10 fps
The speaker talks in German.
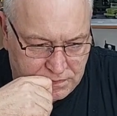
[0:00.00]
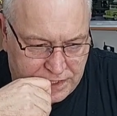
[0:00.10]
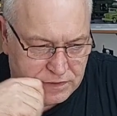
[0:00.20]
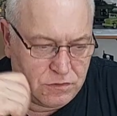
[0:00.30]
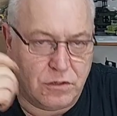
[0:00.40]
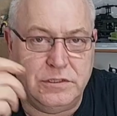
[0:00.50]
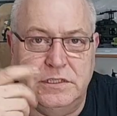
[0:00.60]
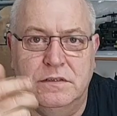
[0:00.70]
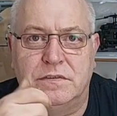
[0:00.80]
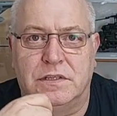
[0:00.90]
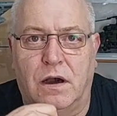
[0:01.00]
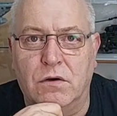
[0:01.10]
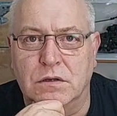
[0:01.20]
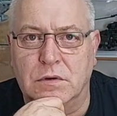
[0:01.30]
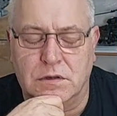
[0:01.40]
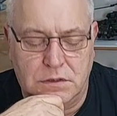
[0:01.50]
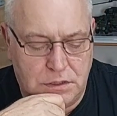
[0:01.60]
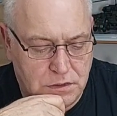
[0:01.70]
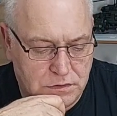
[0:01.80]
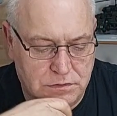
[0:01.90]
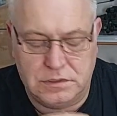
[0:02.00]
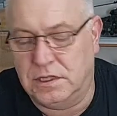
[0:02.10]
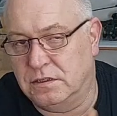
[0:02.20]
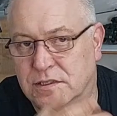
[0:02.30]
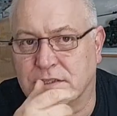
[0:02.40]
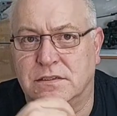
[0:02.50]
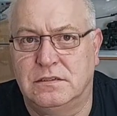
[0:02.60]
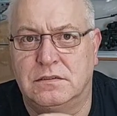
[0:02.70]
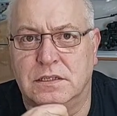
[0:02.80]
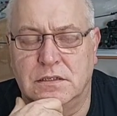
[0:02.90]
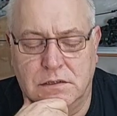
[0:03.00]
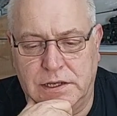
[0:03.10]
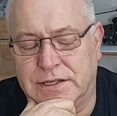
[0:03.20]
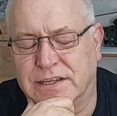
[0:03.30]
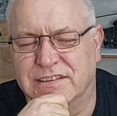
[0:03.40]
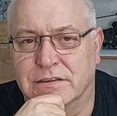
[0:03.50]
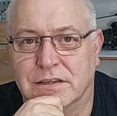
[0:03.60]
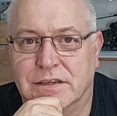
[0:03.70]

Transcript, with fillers: Anderen Leuten hilfst du auch immer. Und dann sagst du zu denen, äh, danke.